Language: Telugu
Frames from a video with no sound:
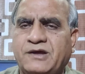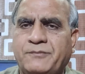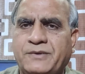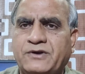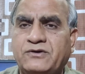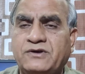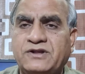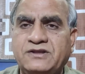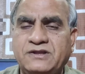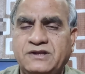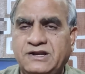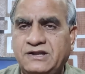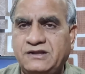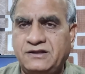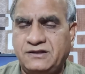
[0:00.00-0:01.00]
తప్పకుండా
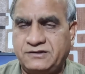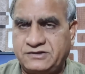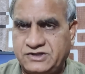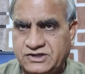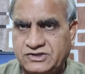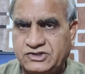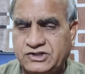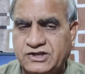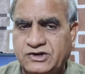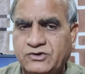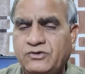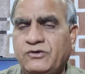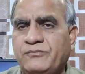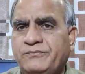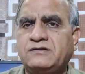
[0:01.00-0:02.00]
దీన్ని చేస్తారు
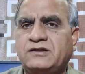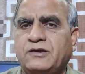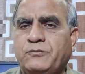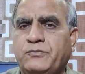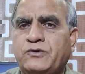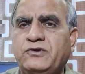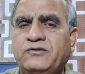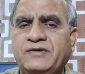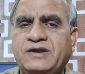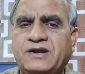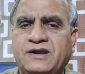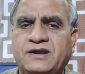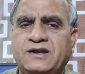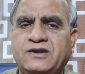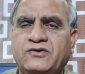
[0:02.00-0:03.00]
తప్పులు
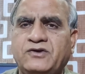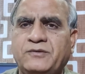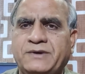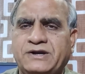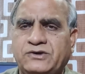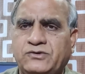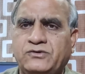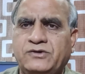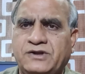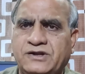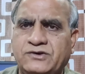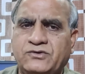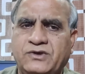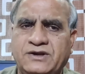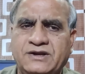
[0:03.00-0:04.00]
వీటన్నిటిని కూడా
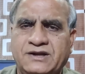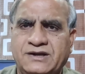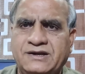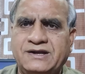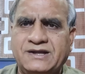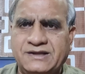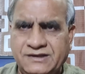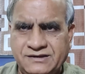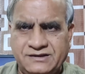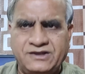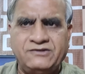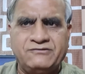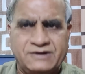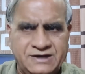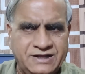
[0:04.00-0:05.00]
పట్టుకుంటారు అని అంటే
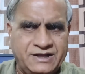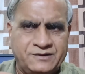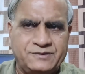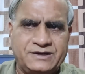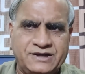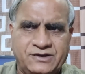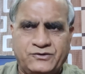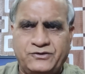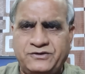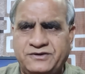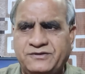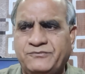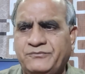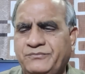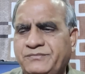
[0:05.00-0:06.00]
దీనివల్ల ఏమన్నా
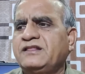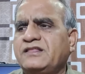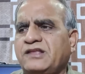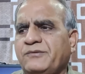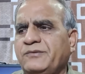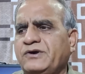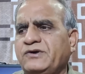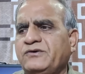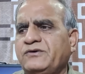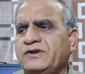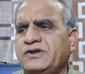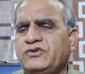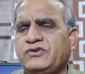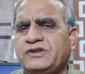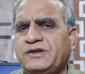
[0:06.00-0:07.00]
కొంచెం తమకు
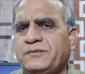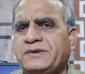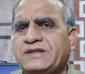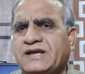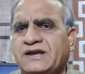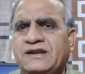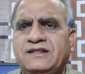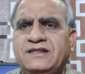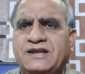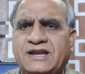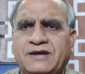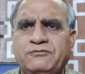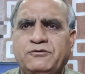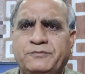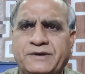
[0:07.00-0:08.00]
ఎదురు దెబ్బ తగిలిందనే
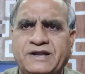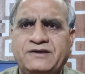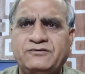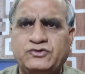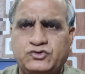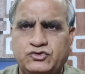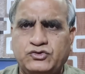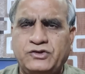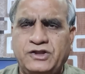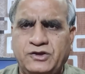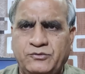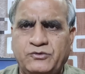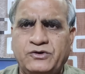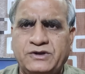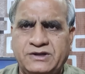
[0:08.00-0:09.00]
అభిప్రాయం
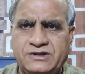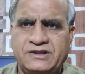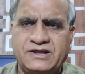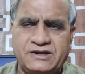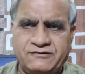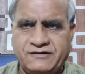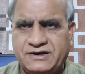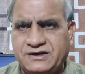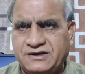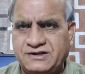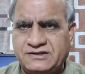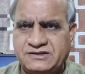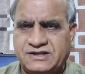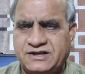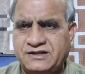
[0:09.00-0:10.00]
వస్తుందేమో అని దాన్ని వెంటనే
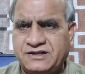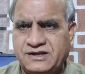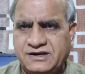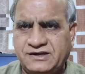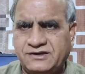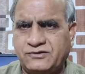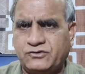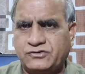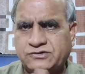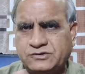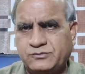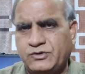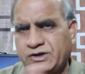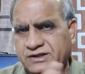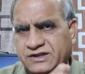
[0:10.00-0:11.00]
సరిచేయడం
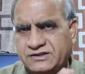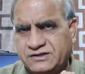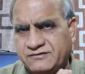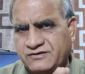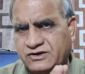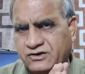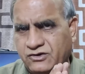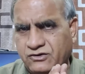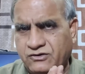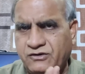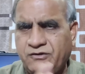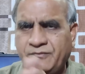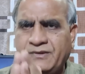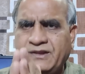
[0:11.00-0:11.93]
కోసము అదే సమయంలో